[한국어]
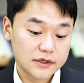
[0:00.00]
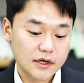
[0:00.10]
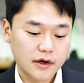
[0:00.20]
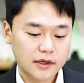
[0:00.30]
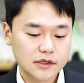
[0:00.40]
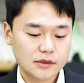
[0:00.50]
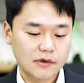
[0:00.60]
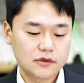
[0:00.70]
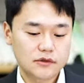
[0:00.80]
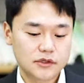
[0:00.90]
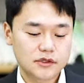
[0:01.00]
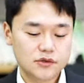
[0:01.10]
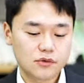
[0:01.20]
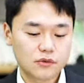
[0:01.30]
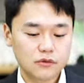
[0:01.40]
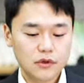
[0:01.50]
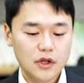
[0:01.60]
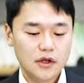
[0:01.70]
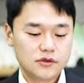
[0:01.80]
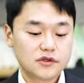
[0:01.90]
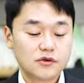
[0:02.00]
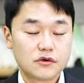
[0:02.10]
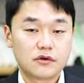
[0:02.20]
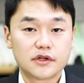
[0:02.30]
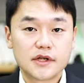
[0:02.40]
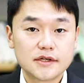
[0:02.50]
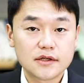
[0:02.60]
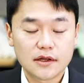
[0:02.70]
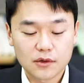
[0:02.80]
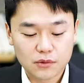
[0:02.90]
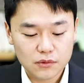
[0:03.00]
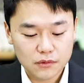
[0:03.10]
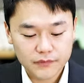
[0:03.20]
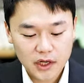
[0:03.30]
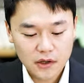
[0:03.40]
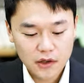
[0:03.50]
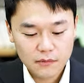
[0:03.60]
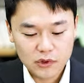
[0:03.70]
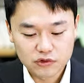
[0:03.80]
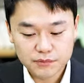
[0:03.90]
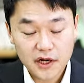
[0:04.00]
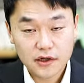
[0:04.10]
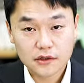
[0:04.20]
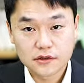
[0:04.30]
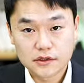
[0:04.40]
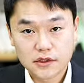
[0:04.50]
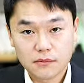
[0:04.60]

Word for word: 예상을 했겠지만 실질적으로 성장률이 그렇게 세진 않았고 어, 쿠팡이라든지